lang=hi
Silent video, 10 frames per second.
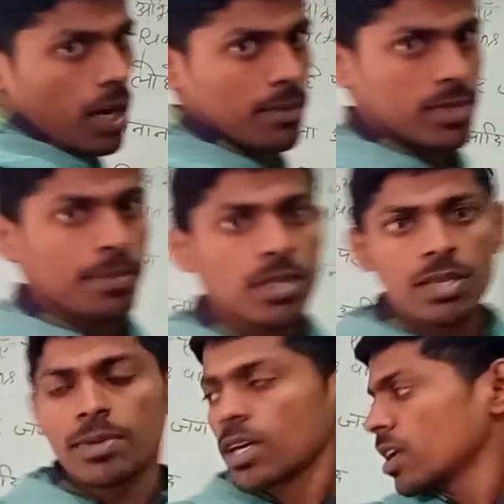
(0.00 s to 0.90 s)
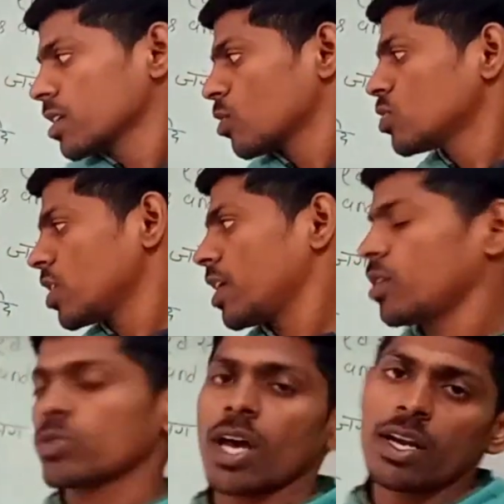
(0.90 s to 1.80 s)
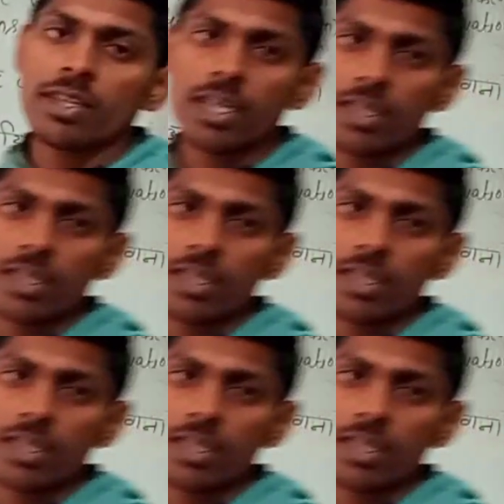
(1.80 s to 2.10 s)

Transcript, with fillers: अब हम शब्द समीकरण के कुछ उदाहरण